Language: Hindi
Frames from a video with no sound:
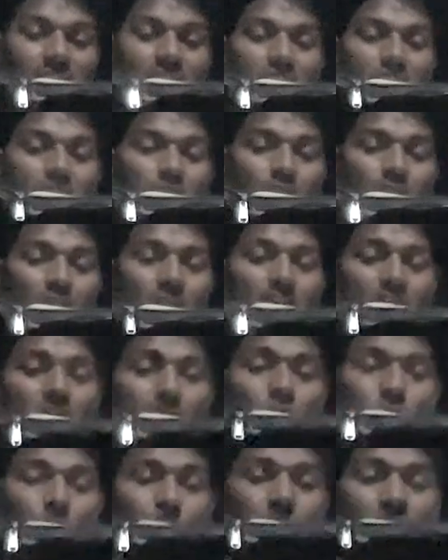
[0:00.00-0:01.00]
है और आगे
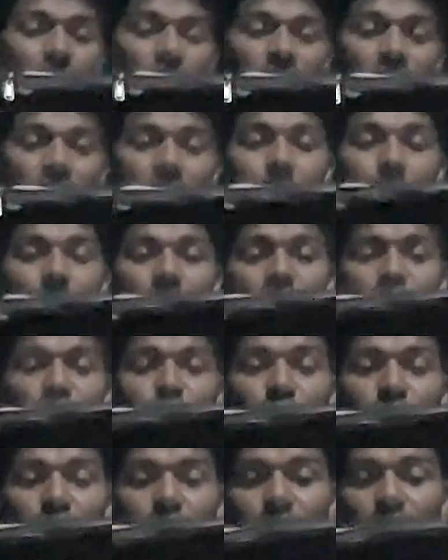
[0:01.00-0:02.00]
हम लोग पढ़ते हैं बाईस
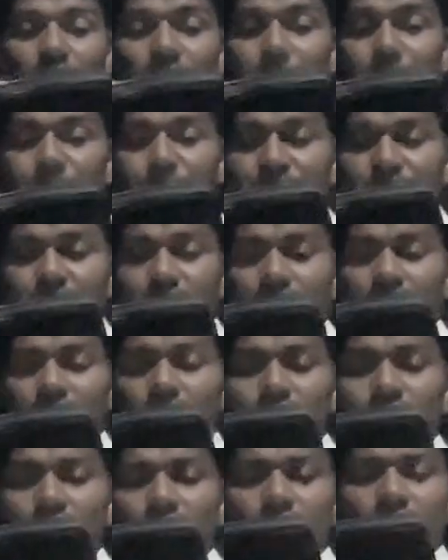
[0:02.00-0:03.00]
पद में
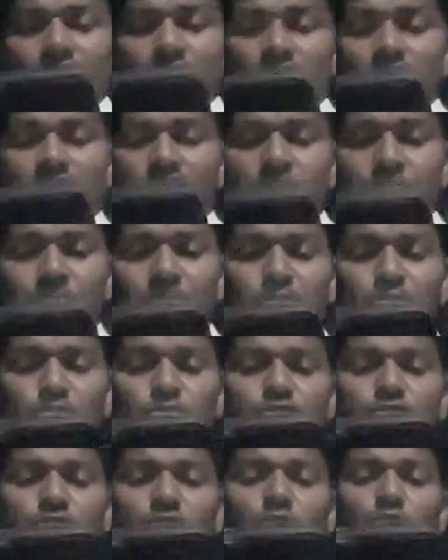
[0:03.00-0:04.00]
कहते
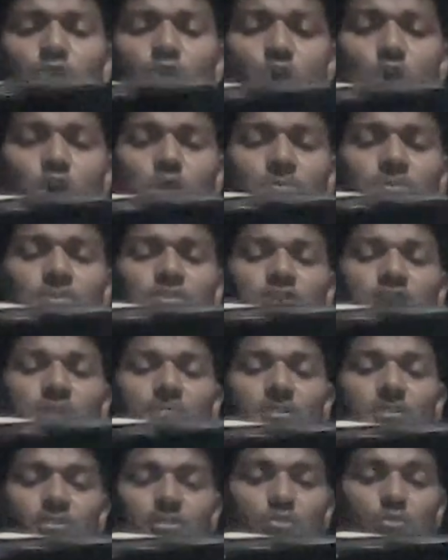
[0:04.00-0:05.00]
परंतु साउल और भी
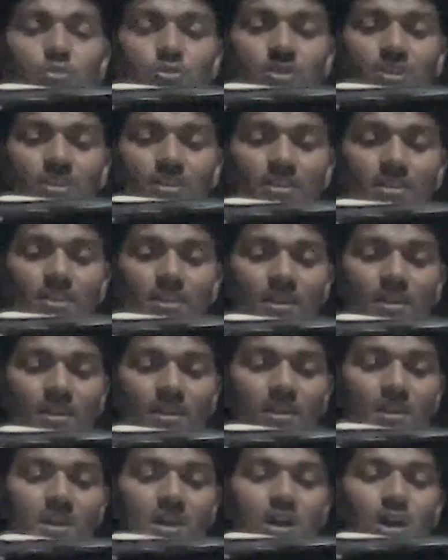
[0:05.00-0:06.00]
सामर्थ्य होता गया
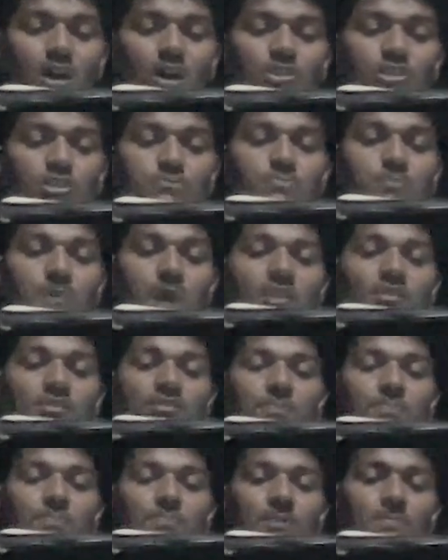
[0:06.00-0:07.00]
और इस बात
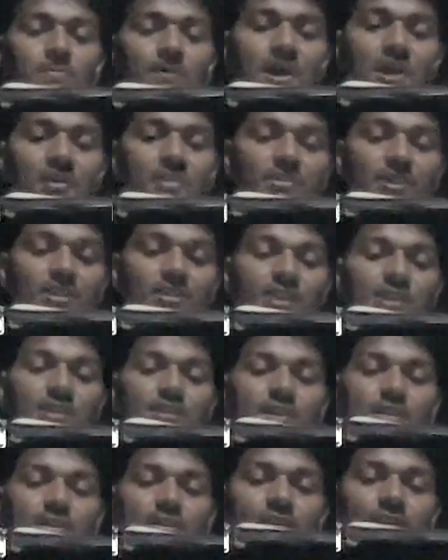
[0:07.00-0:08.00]
का प्रमाण दे दे
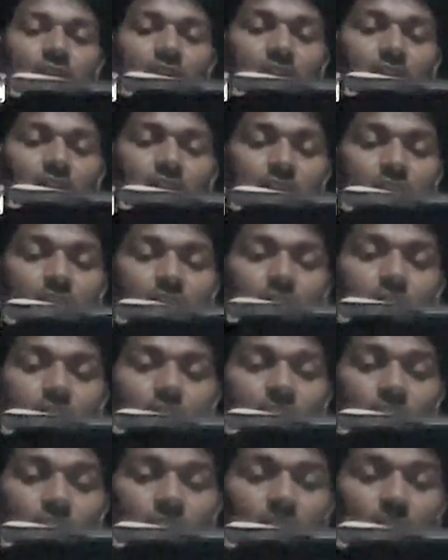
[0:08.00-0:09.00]
करके
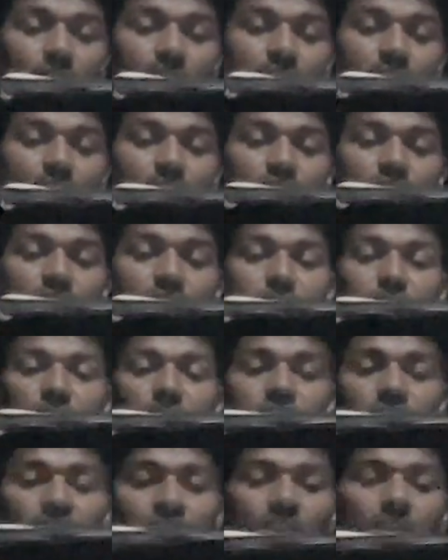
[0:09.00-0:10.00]
दे दे करके कि
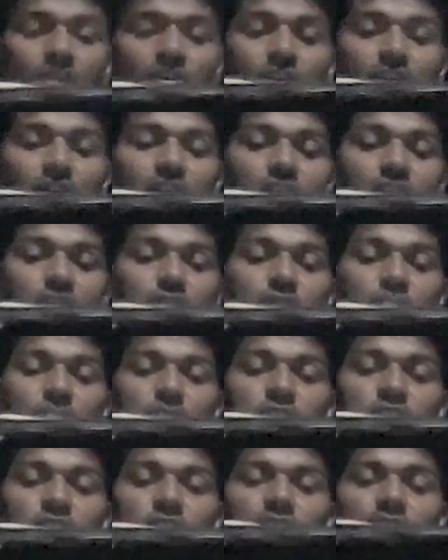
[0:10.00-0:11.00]
मसीह यही है
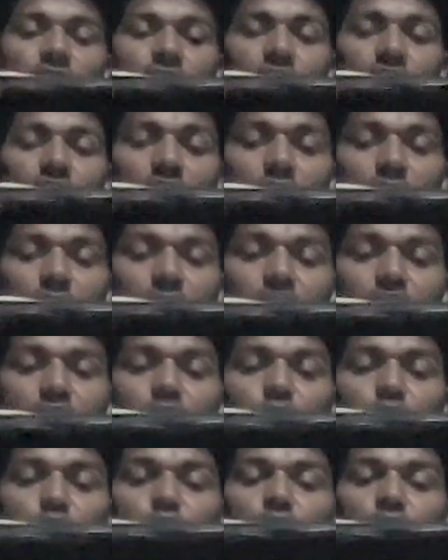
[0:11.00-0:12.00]
दमिशक रहने वाले
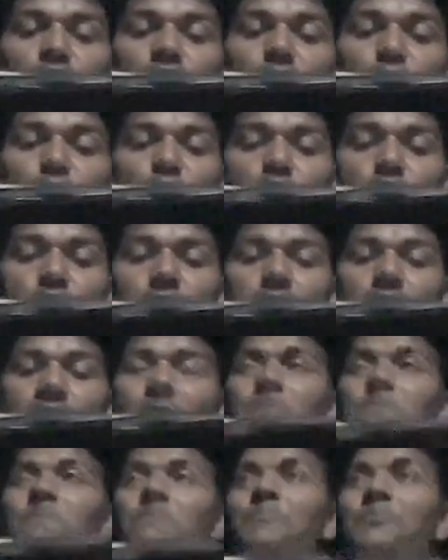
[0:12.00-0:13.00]
यहूदियों का मुंह
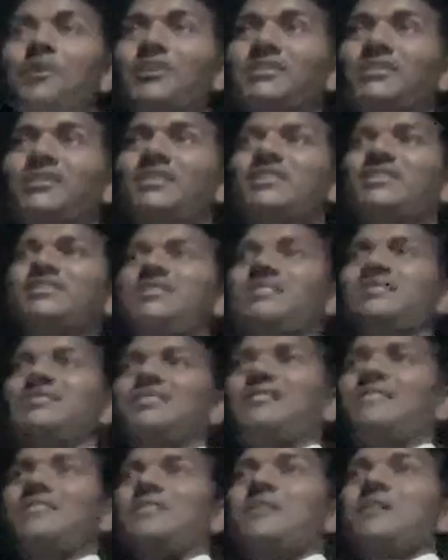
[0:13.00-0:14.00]
बंद करता
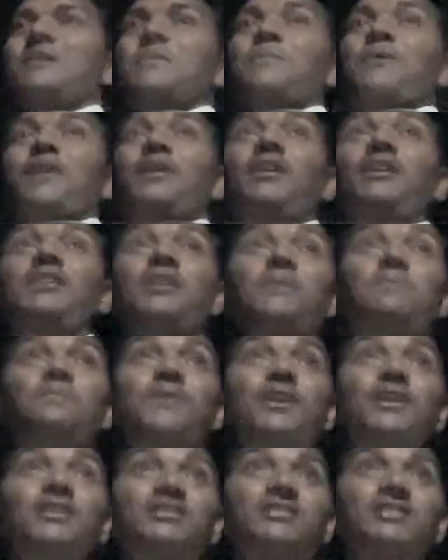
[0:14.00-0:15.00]
था पहले ये
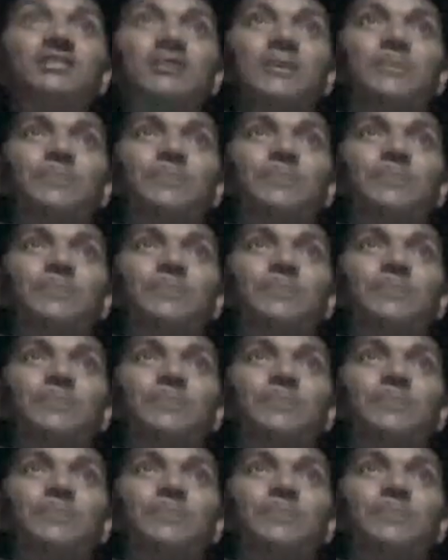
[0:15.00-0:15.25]
व्यक्ति